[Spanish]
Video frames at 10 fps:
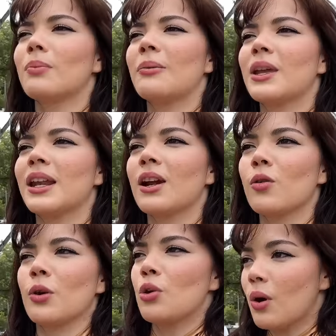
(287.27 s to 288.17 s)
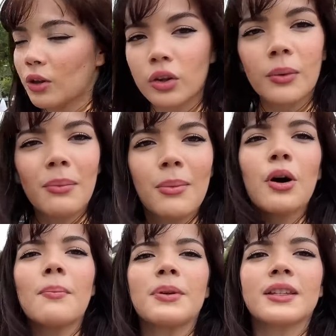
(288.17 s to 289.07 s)
más bien era como el lugar donde
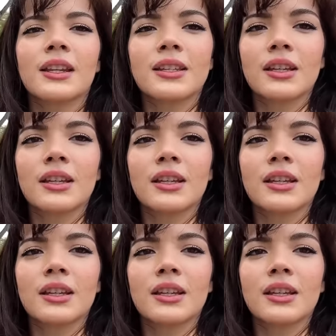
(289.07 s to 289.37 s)
vamos a empezar de